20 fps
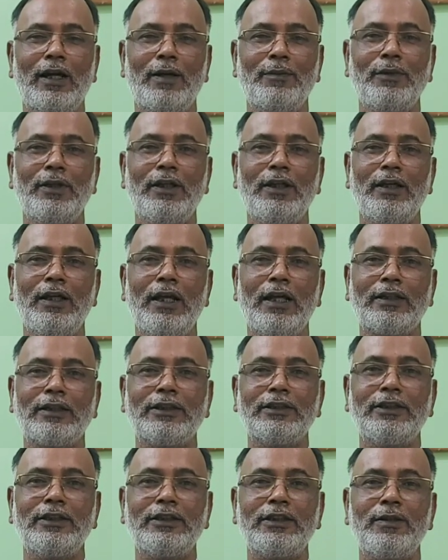আমি একটা
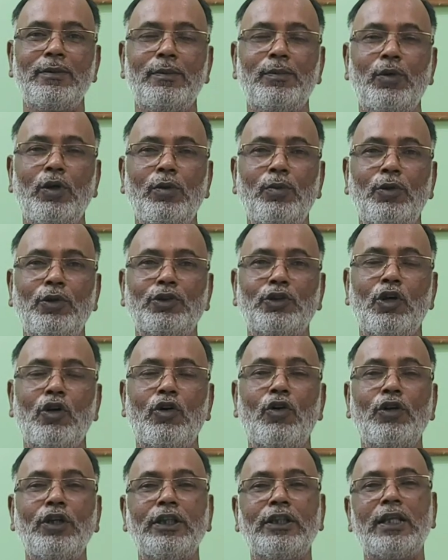জিনিস আমি বলবো
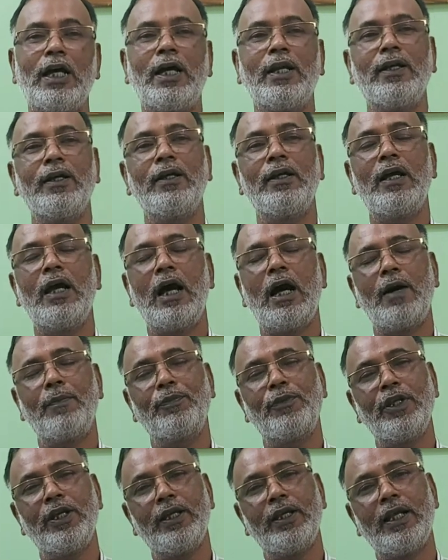যখনই তার
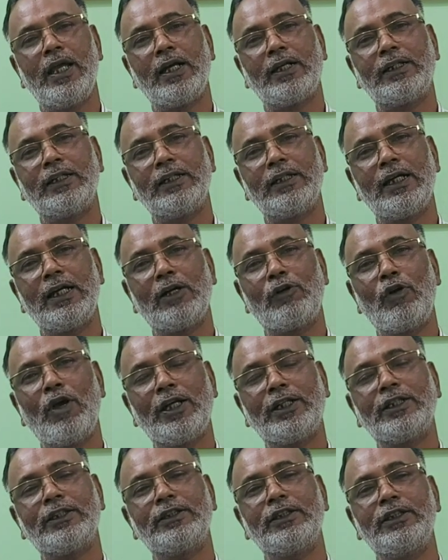আপনার একটা
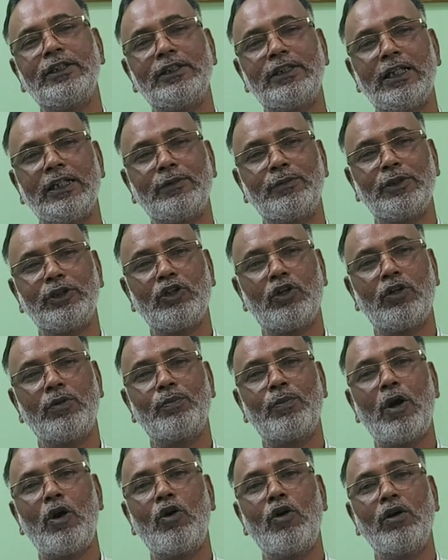কয়েকটা জিনিস আসবে যখন
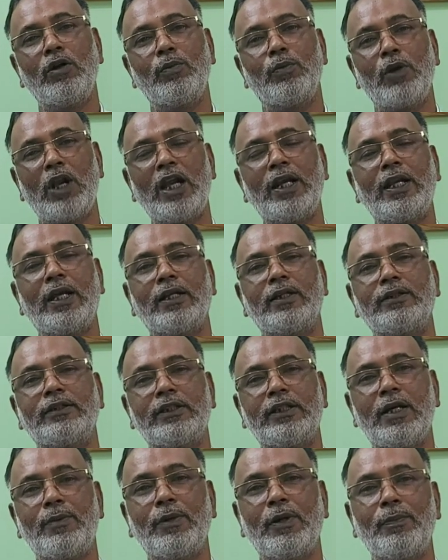বাওয়াল ব্লাডার
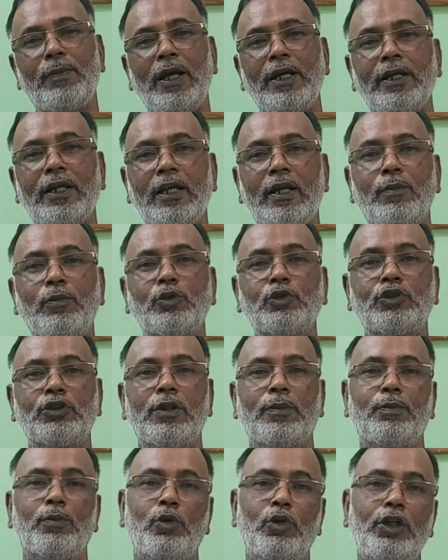যেটা আমরা পায়খানা
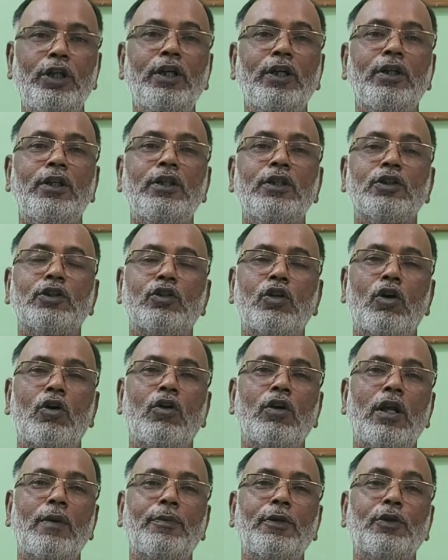প্রস্রাব বলি
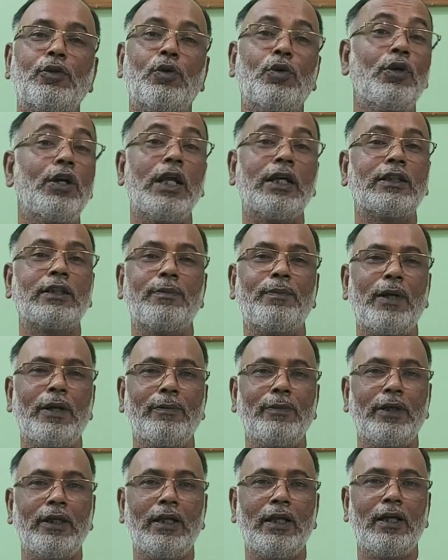তখন আপনি ধরে রাখতে
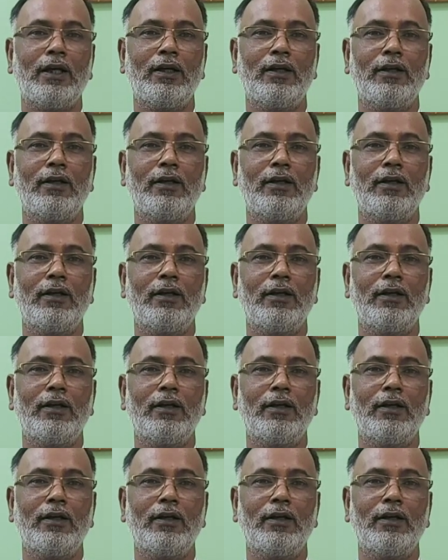পারবেন না